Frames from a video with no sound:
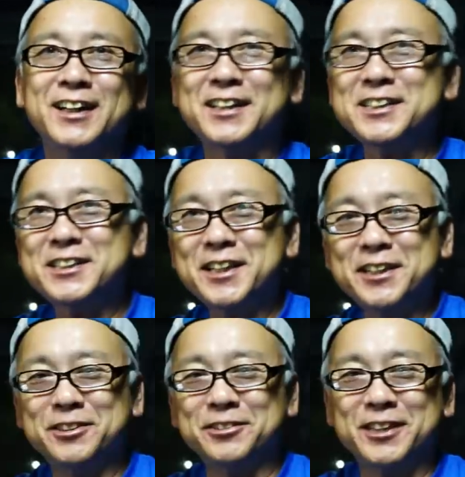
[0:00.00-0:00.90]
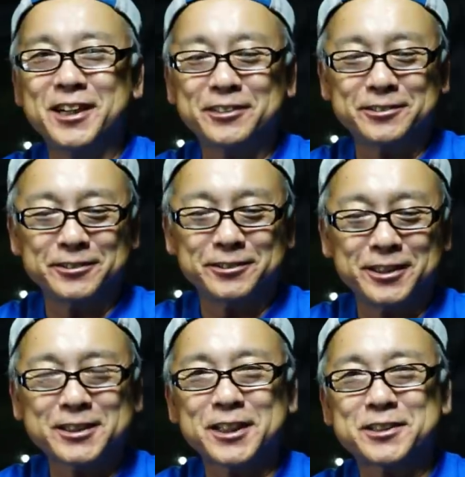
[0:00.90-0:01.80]
アリスタエイデュル200
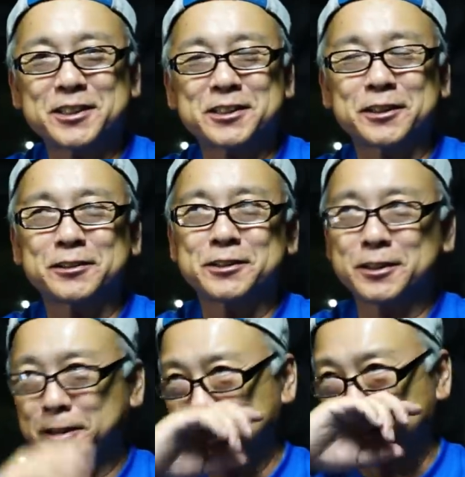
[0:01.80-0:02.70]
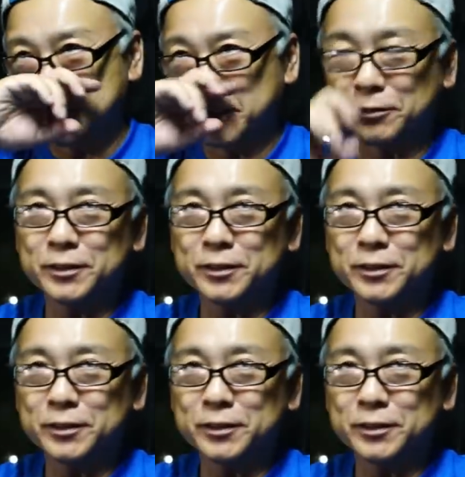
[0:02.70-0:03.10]
で撮影した、したんですね。